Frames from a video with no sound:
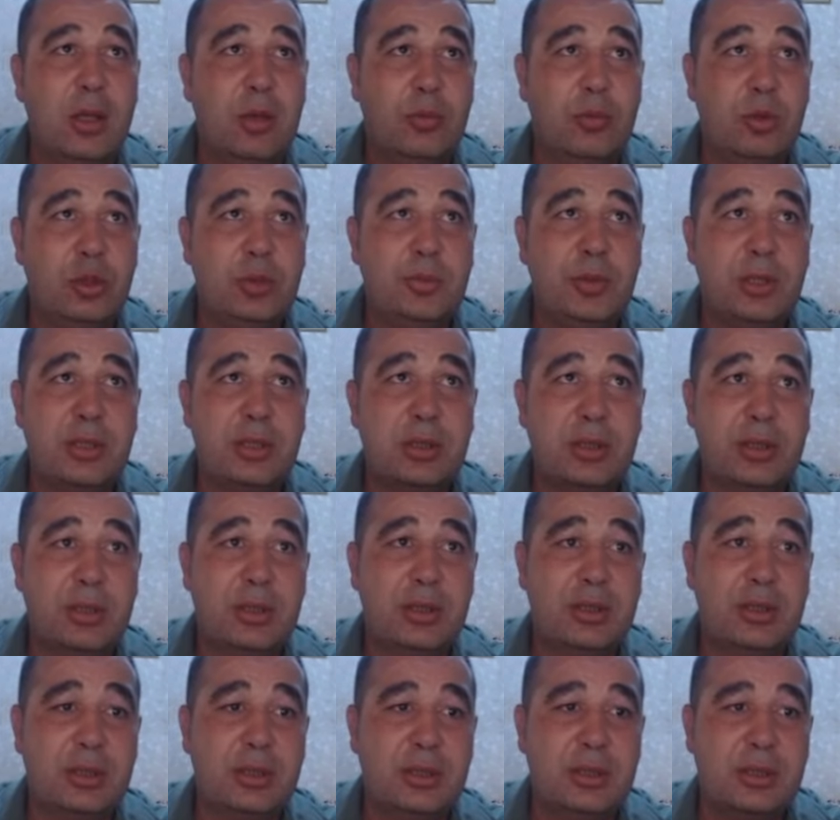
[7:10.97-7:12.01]
Bunu bir
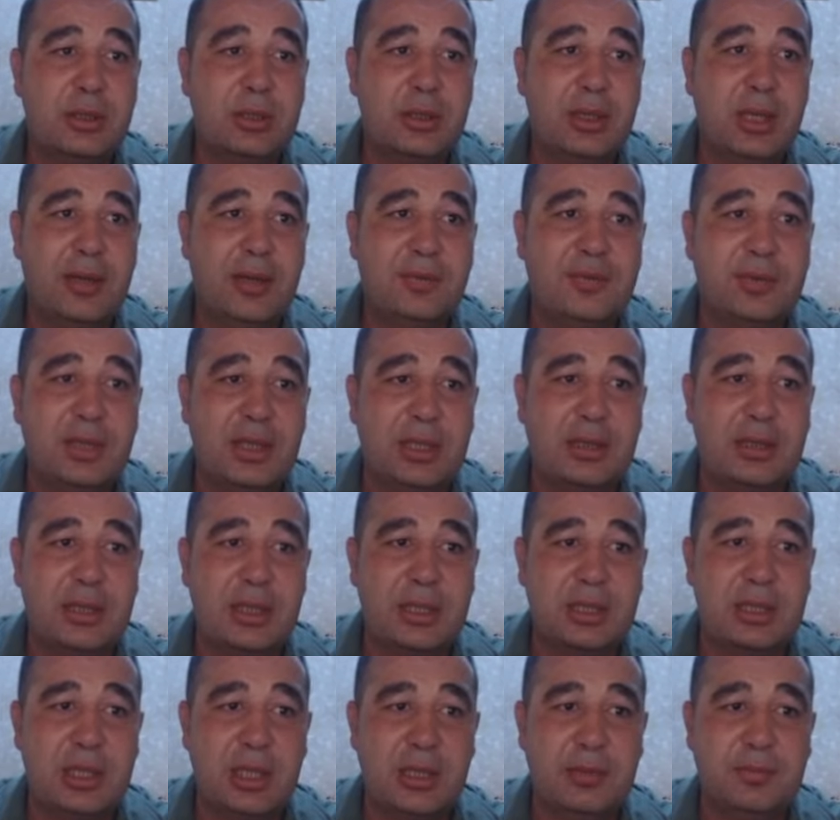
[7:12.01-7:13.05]
e, haftalıkta
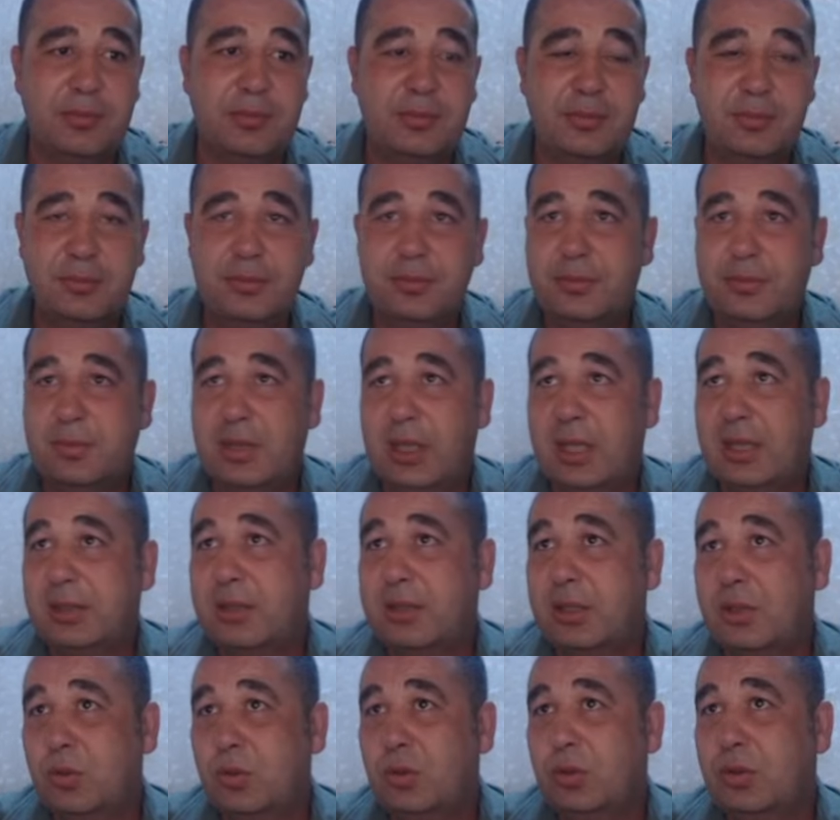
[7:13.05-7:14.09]
açalım.
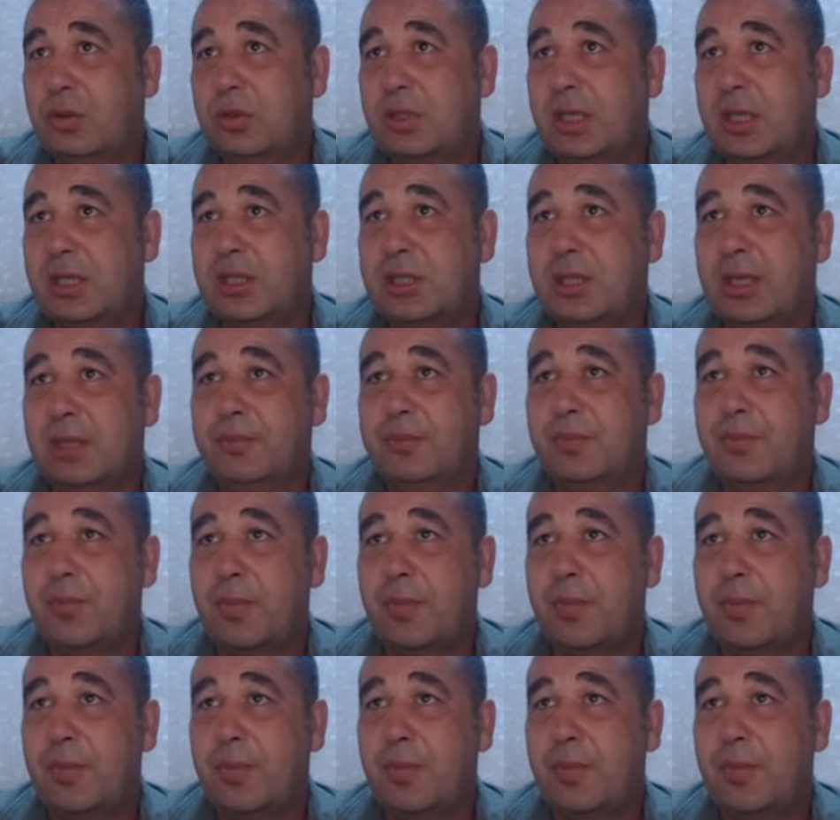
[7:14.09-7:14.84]
Hatta günlükte açalım.